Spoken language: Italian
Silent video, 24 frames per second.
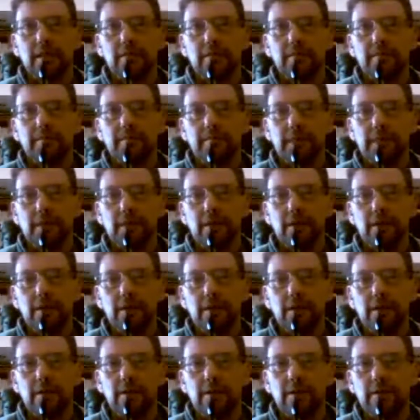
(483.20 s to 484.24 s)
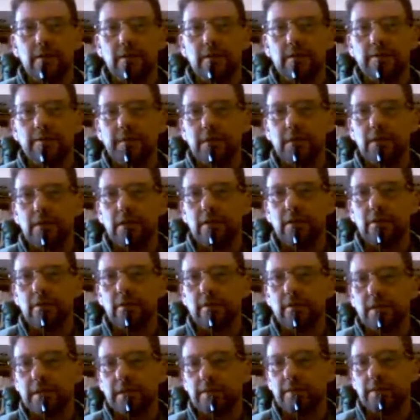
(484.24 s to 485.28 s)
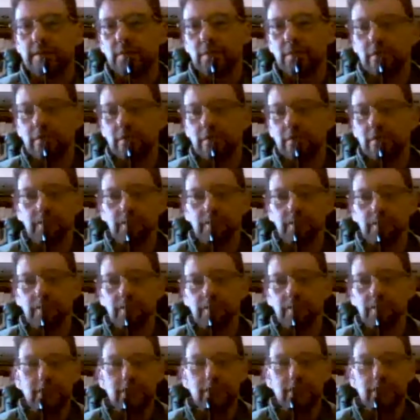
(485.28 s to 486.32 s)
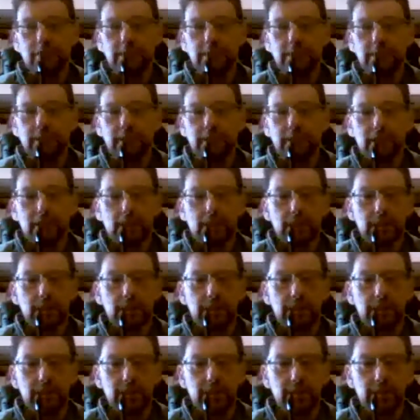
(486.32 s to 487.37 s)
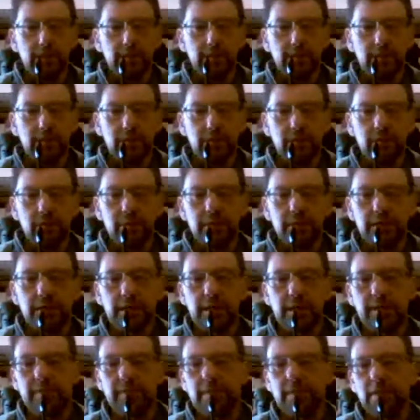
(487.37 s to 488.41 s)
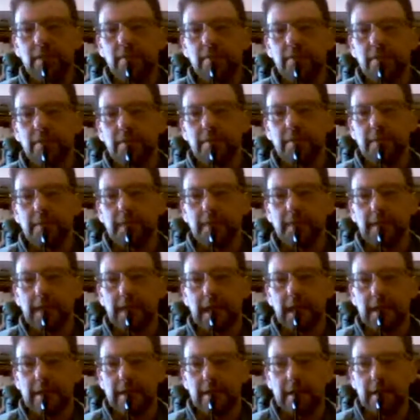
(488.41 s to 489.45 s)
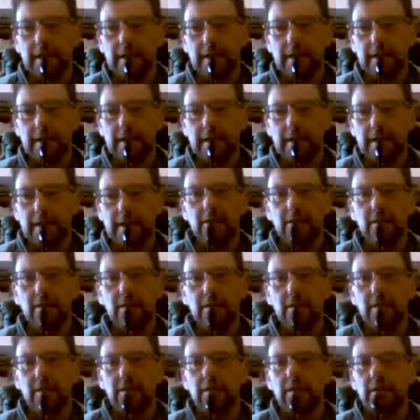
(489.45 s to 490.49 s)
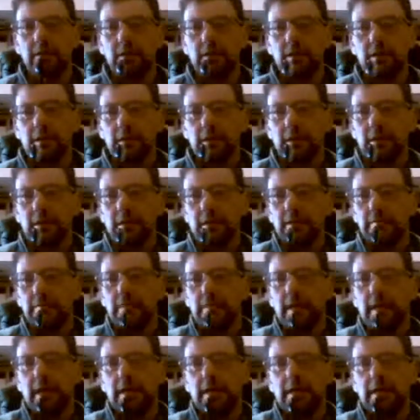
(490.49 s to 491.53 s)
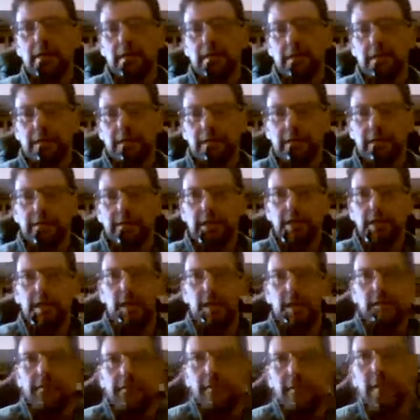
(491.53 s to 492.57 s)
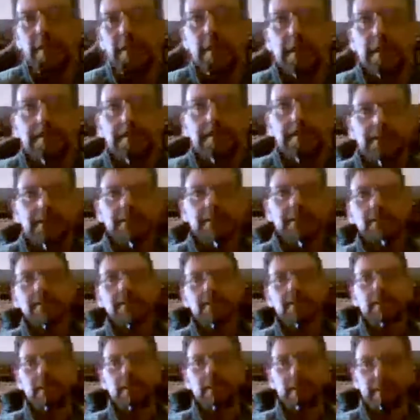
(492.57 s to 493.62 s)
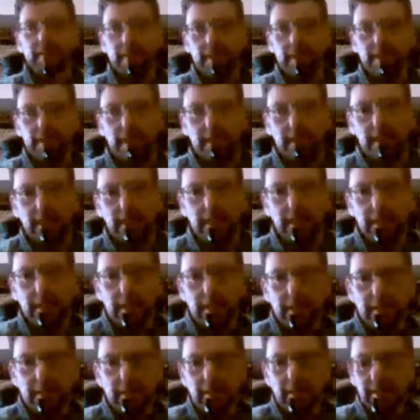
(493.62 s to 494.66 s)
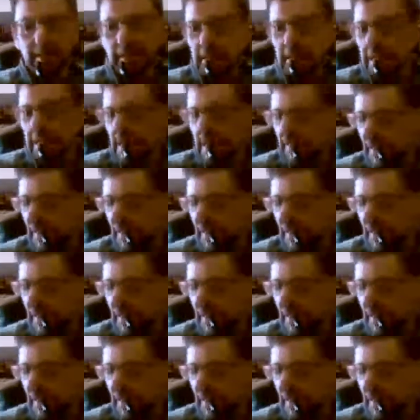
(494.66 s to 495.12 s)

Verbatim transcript: però però è così purtroppo eh, bisogna uscire il meno possibile di casa dicono ma se devi andare a fare la spesa se devi se devi andare a